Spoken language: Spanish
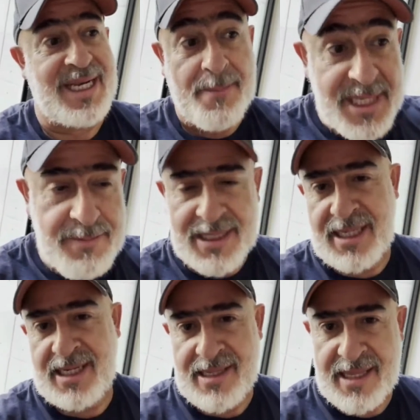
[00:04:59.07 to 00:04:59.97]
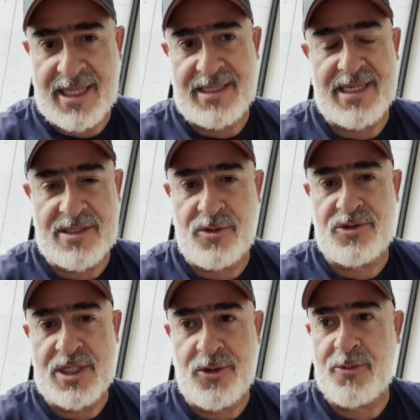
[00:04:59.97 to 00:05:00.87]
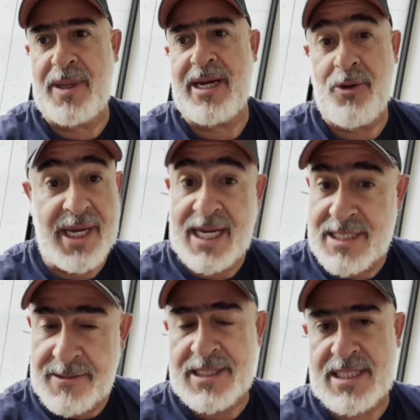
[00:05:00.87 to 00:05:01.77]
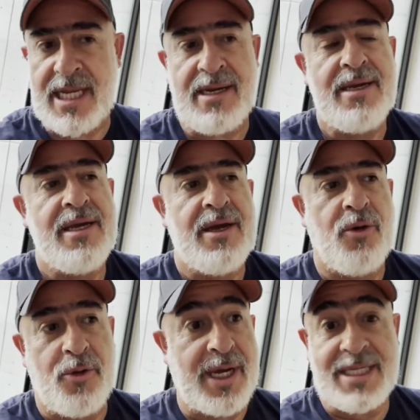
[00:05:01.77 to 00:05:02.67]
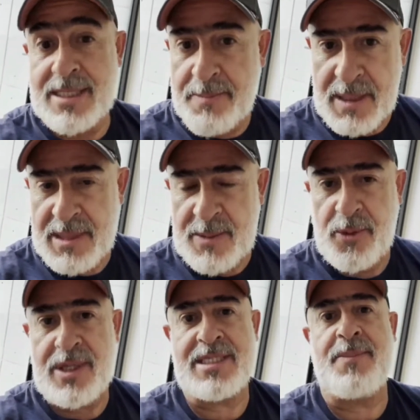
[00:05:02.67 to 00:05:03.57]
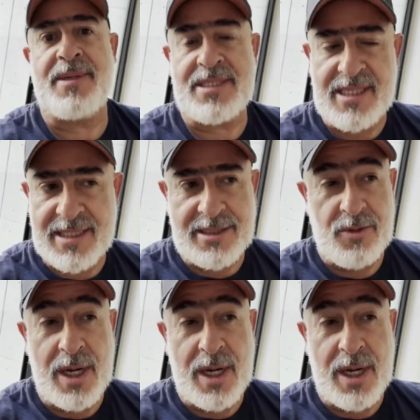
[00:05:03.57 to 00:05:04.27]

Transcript: es la misma terquedad que tienen estos chicos para no dejarse vencer o no dejarse deprimir por una discapacidad, sino